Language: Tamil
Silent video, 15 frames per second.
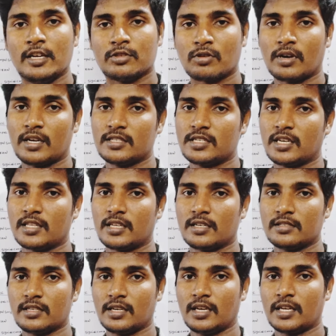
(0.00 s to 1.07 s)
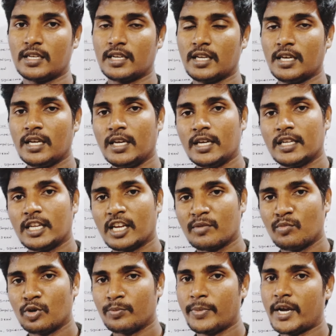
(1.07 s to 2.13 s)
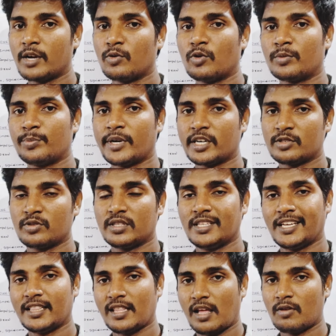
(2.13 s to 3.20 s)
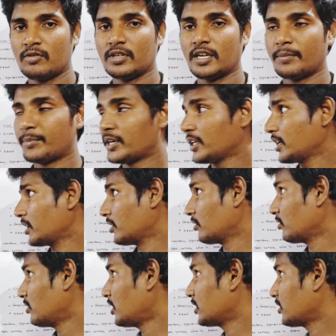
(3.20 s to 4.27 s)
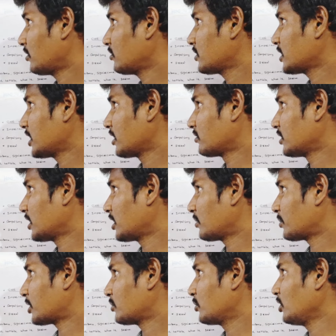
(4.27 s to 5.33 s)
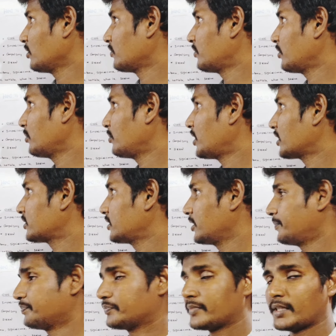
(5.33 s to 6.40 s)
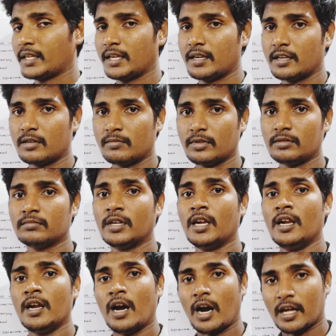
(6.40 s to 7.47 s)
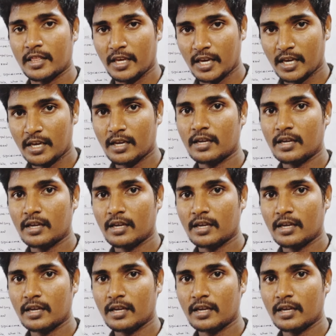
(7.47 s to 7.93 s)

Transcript: சுவாலஜியாக இருந்தாலும் சரி அதனால் நீங்கள் புக் பேக் ஒன் மார்க்ஸ் வந்து எந்த அளவுக்கு படிக்கிறீங்களோ அந்த அளவுக்கு நீங்கள் வந்து என்ன பண்ண முடியும் ஃபுல் மார்க்ஸ் எடுக்க முடியும் அதே